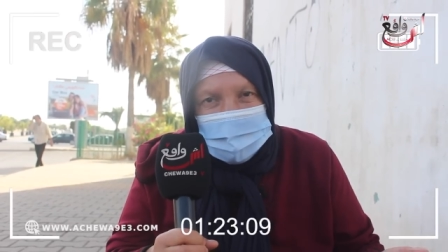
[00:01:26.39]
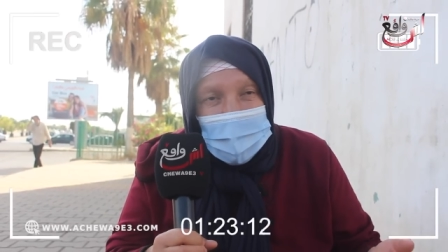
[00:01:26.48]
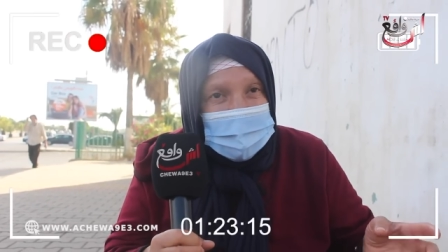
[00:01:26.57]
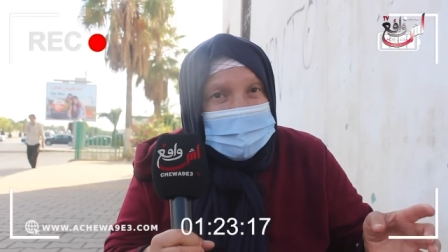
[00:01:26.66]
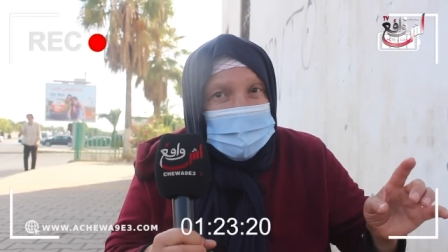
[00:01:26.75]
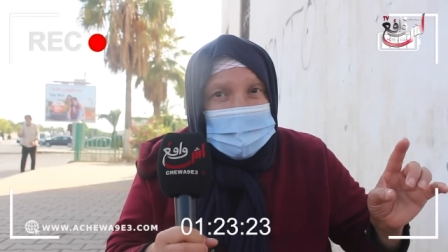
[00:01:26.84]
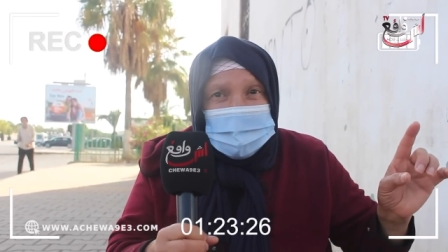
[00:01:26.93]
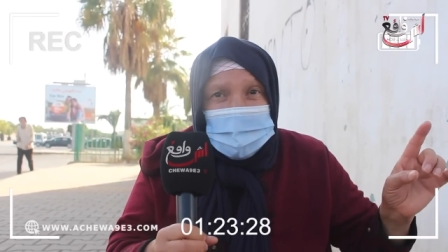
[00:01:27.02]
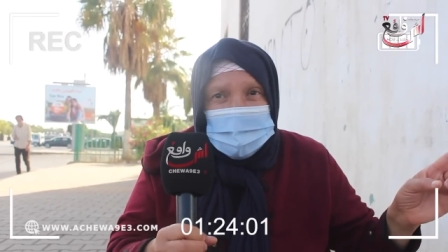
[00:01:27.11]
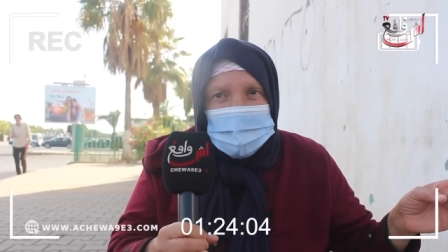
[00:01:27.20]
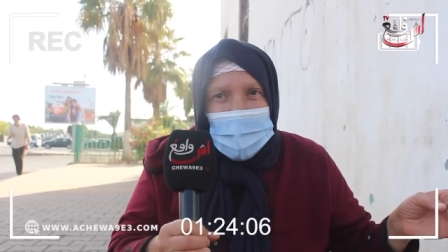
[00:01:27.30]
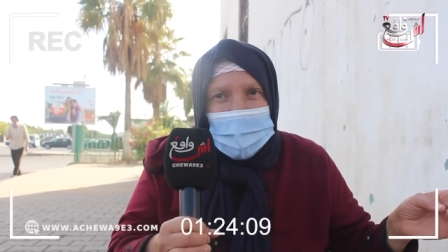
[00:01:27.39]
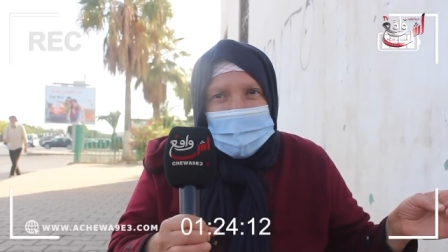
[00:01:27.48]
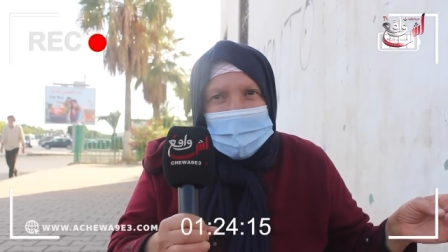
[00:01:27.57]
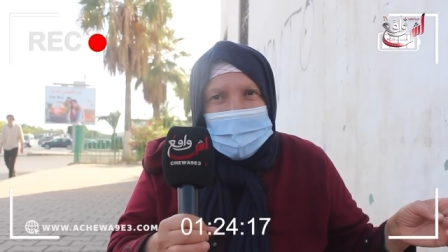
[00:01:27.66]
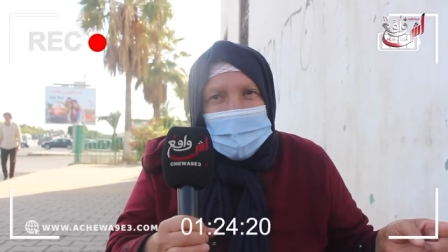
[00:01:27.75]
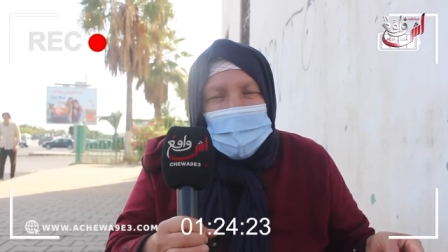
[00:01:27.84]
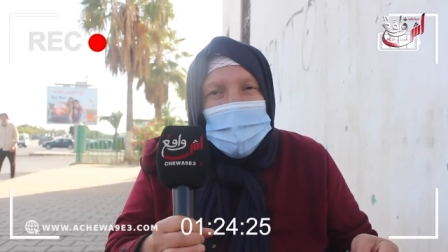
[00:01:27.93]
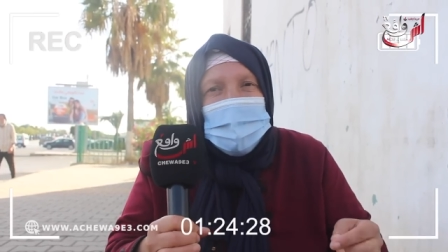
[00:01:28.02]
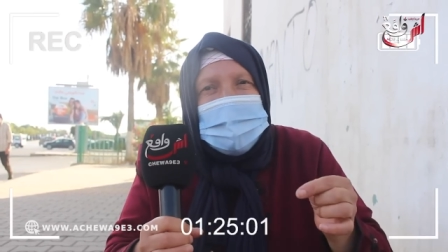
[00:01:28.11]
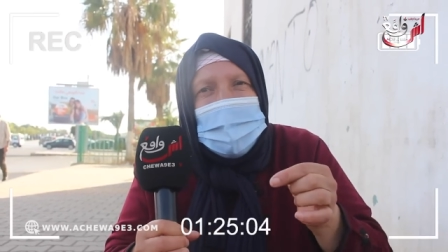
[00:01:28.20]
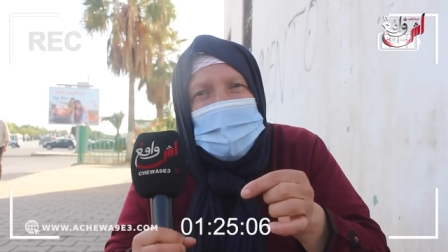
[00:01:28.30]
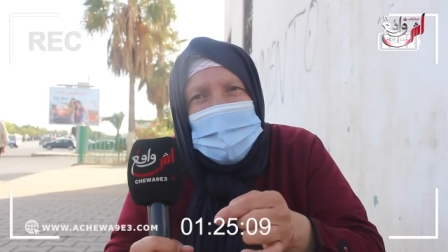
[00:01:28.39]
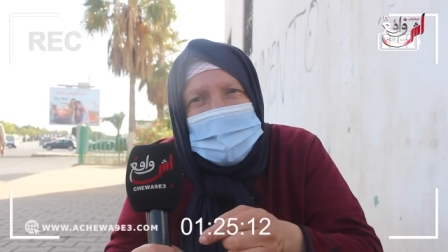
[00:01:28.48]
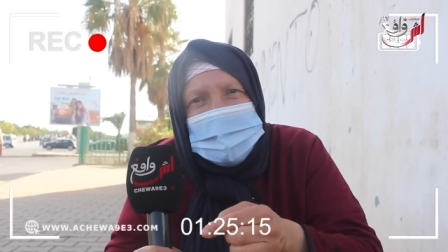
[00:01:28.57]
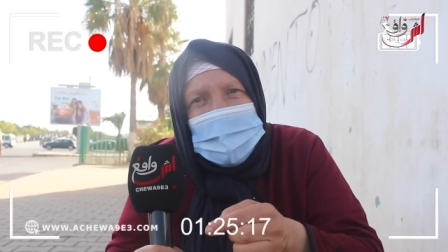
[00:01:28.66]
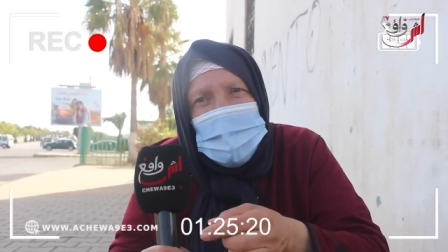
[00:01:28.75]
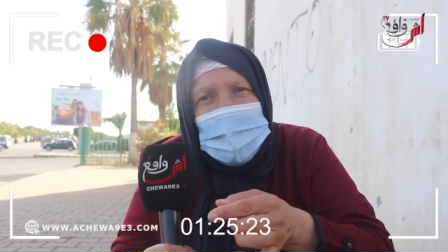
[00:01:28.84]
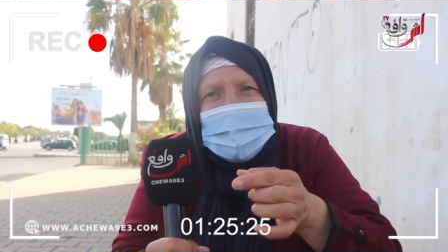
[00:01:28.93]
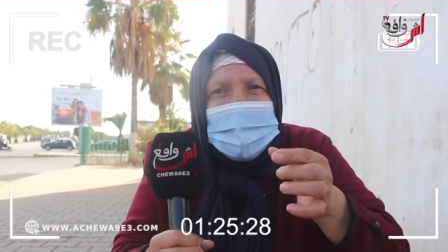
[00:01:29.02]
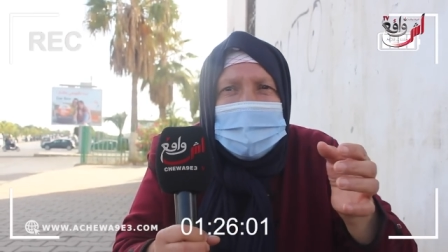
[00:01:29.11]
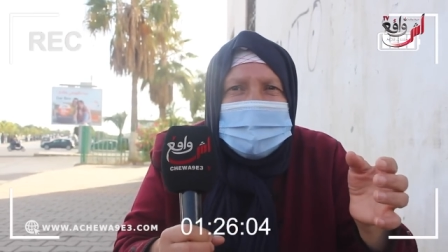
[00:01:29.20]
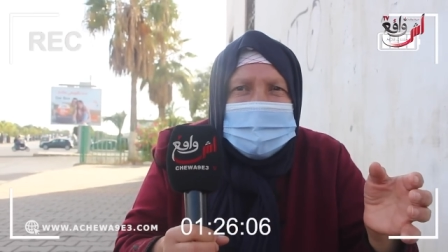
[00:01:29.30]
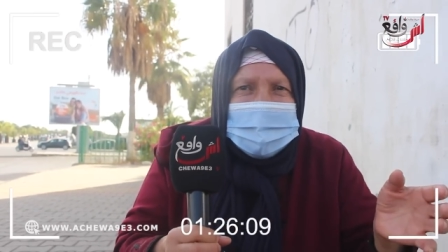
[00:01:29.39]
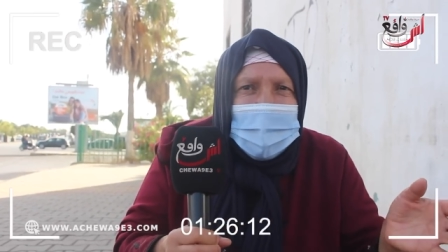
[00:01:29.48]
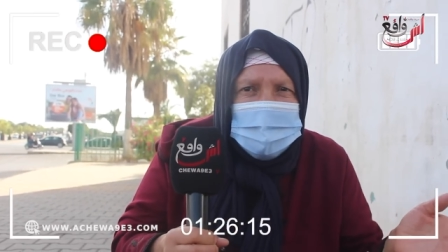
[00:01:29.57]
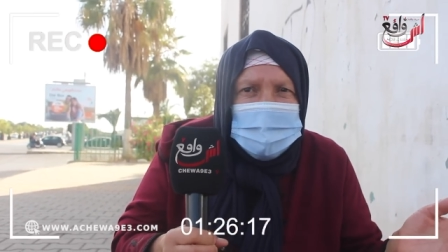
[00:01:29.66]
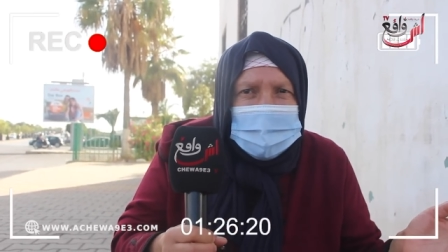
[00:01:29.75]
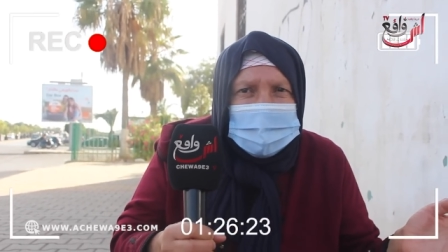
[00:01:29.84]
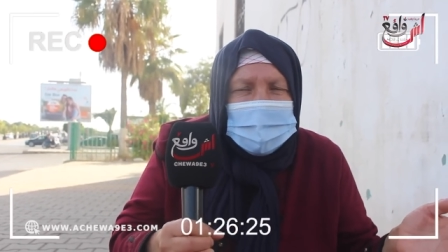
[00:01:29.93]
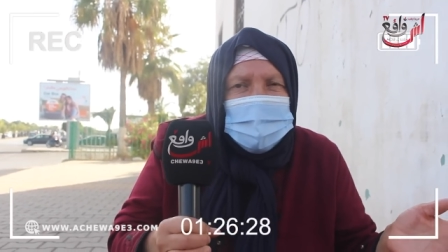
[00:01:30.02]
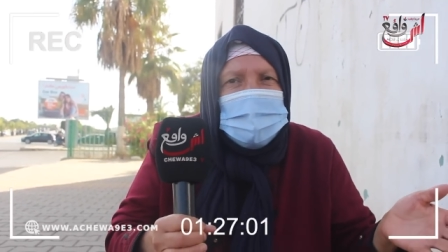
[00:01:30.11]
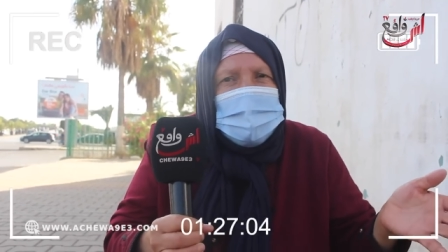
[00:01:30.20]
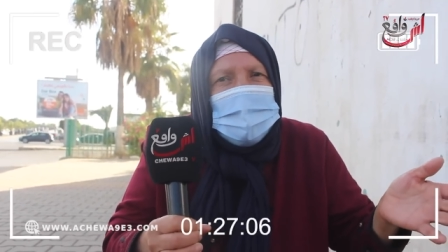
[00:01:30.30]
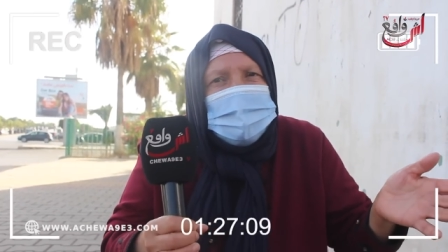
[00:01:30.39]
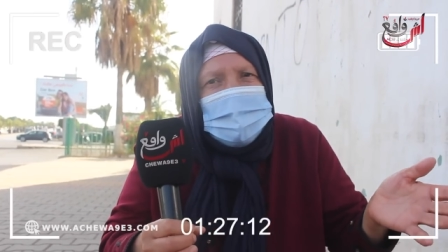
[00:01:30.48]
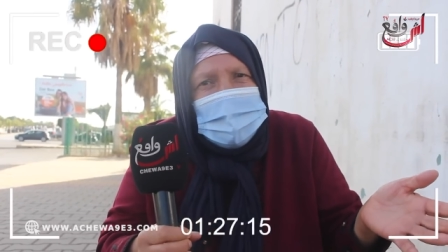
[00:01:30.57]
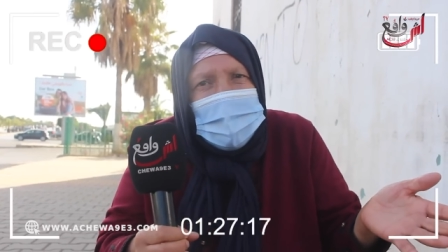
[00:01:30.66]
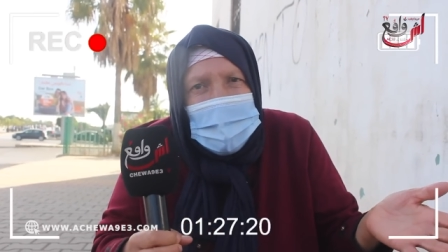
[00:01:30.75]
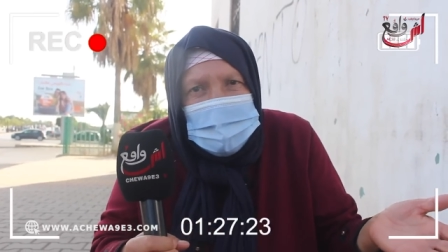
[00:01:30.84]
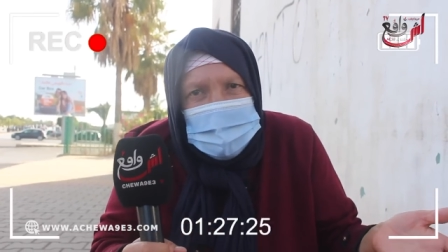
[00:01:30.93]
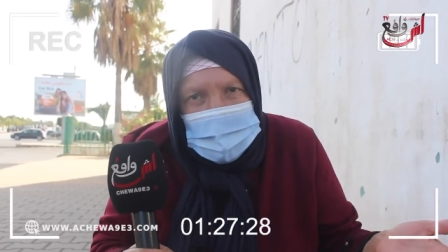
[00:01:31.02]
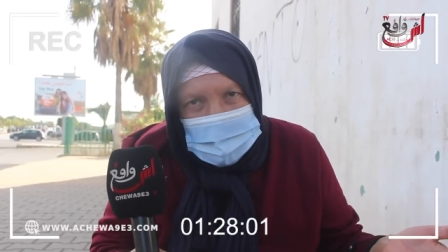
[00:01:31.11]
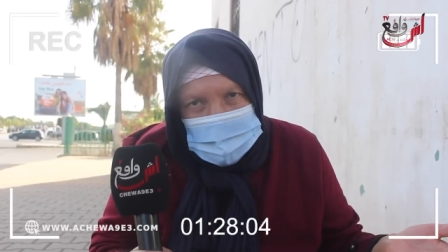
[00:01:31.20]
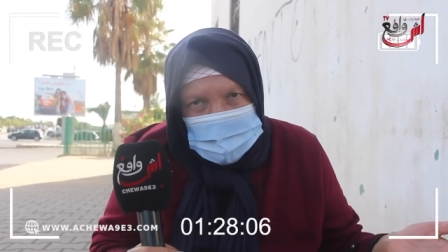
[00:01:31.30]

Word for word: هذا ماشي باك ولا الولد هو كيعيط عمي كيقول لي وفينا عمي